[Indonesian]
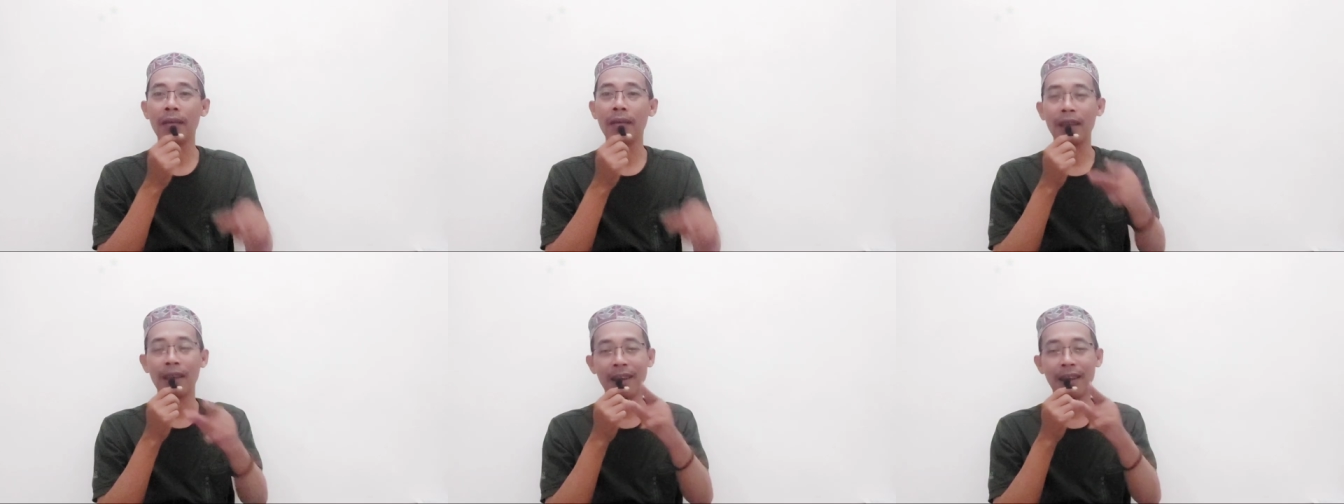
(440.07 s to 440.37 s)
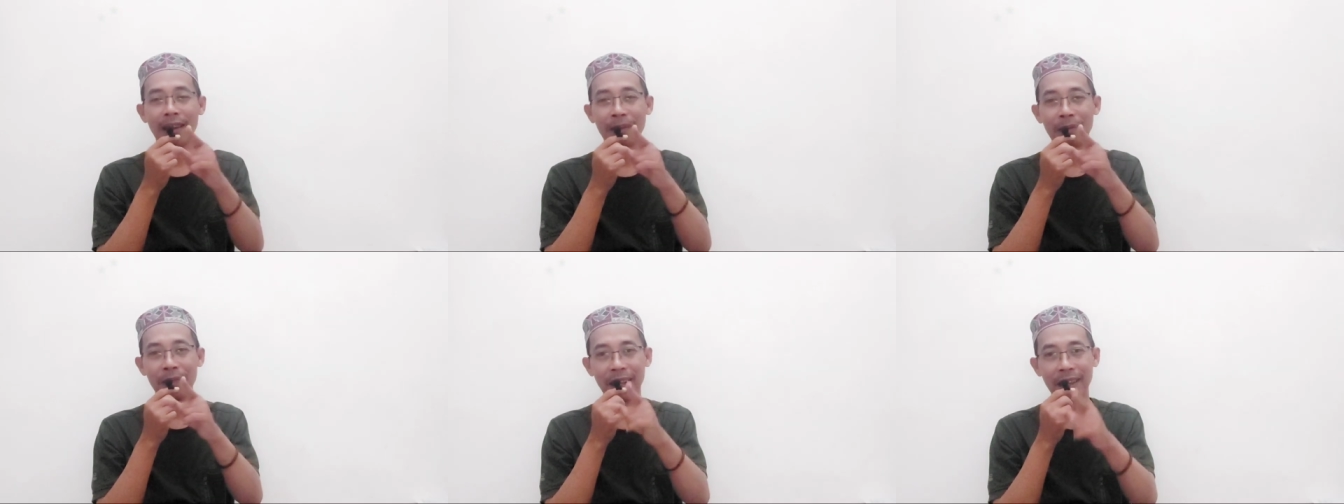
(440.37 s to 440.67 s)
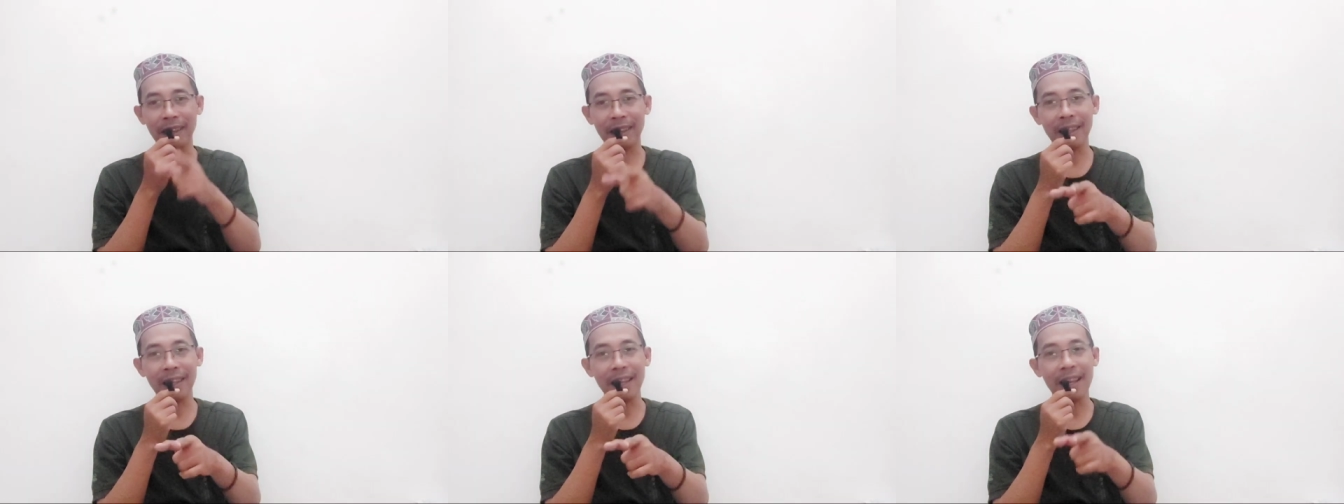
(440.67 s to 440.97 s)
Eh,
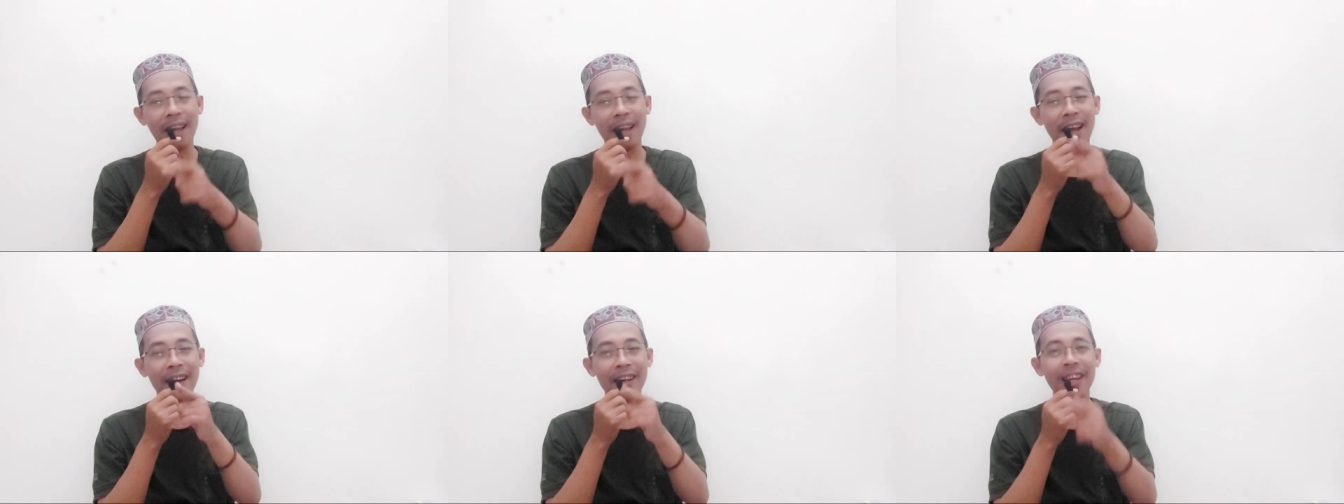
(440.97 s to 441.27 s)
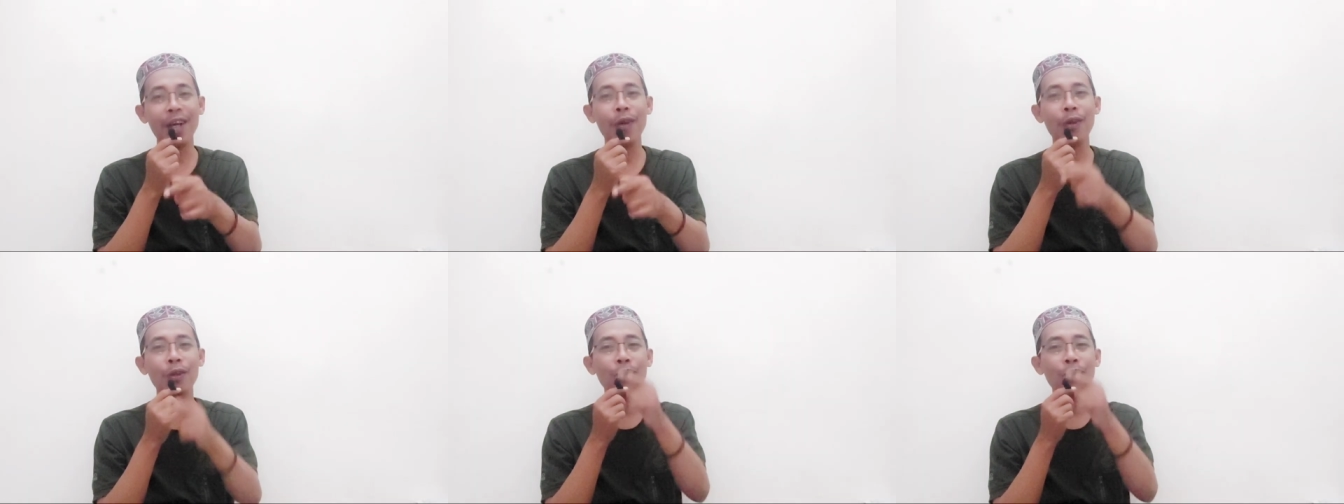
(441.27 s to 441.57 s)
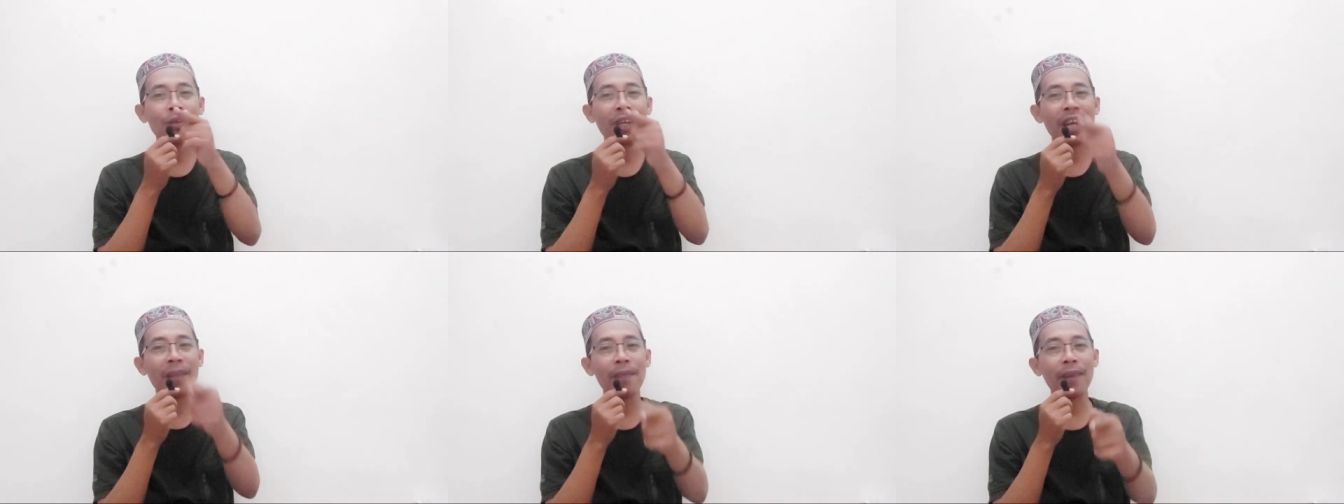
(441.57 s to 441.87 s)
berarti Anda harus
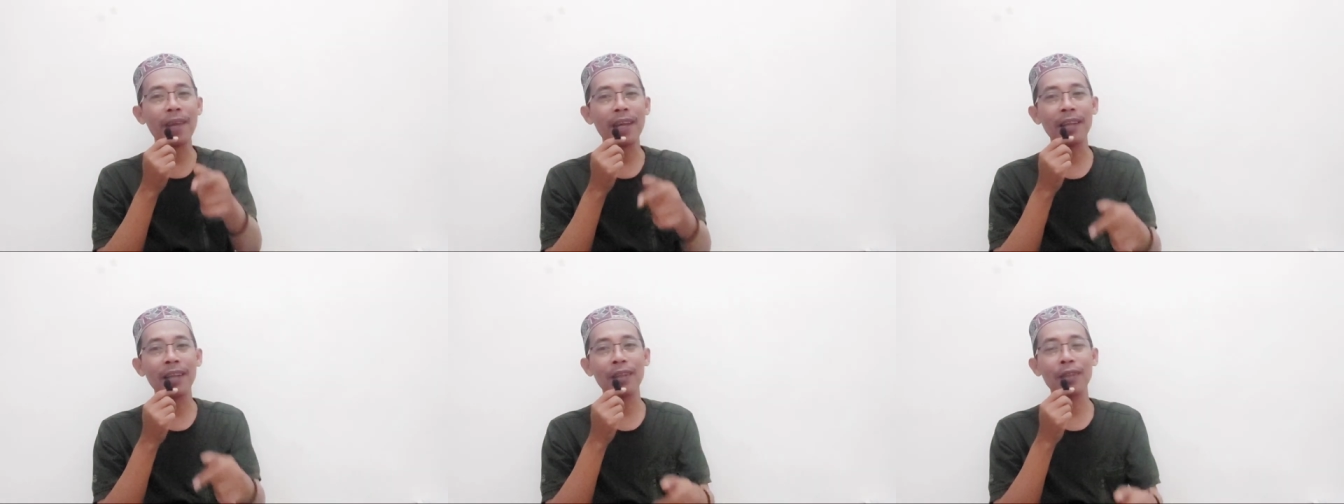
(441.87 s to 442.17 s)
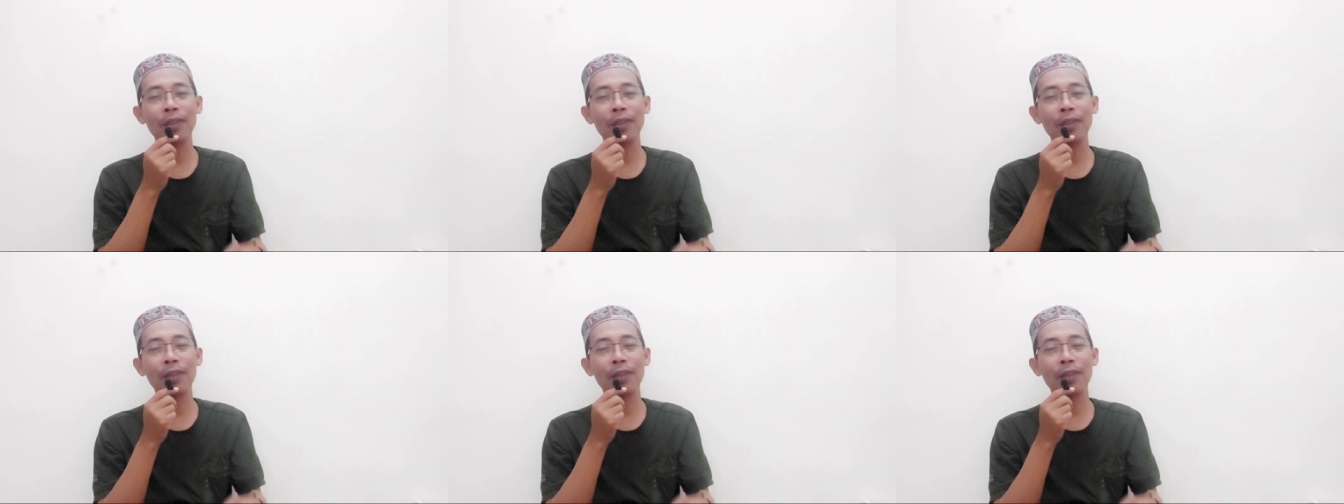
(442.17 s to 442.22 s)
ungkapkan